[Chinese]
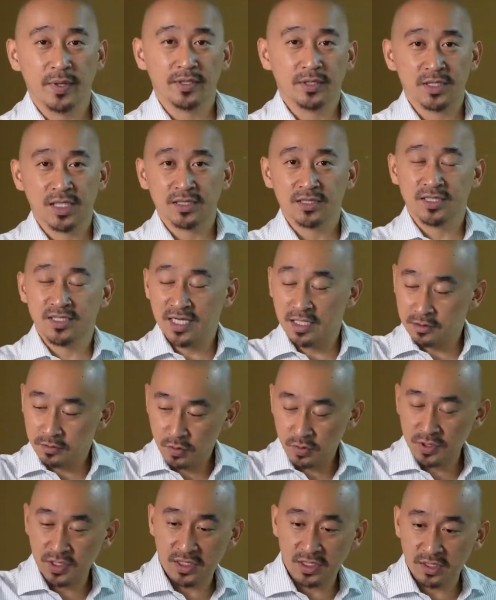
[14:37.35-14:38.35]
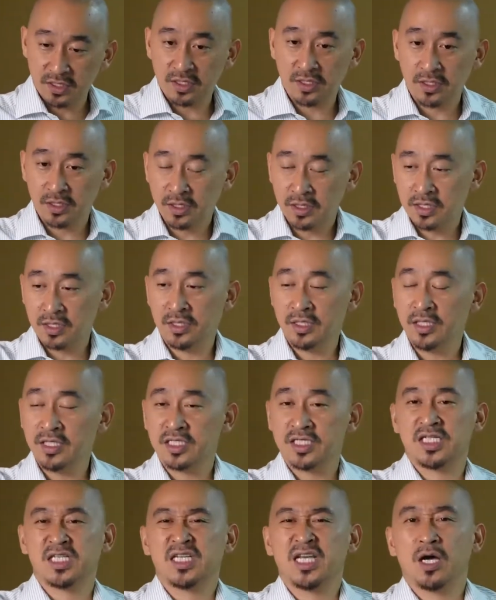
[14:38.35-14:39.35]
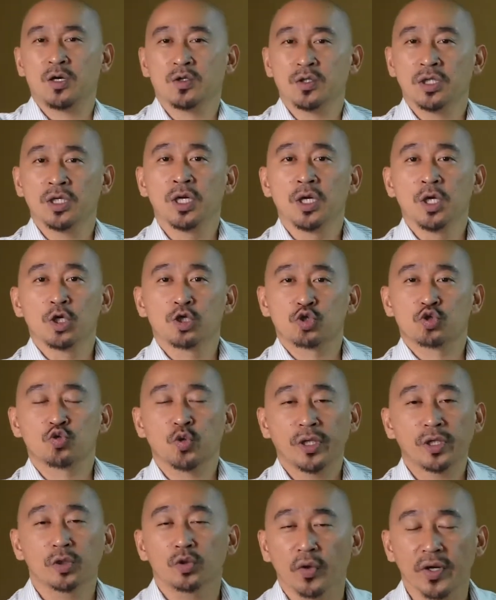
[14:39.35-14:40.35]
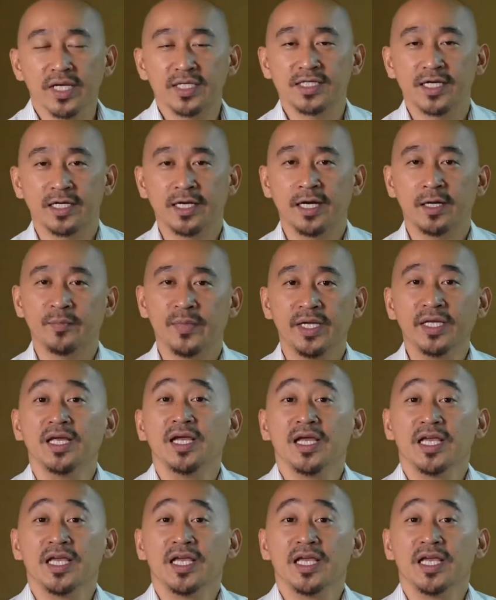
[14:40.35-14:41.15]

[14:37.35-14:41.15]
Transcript: 脏脏就是一一一个一个小的水堆在那边。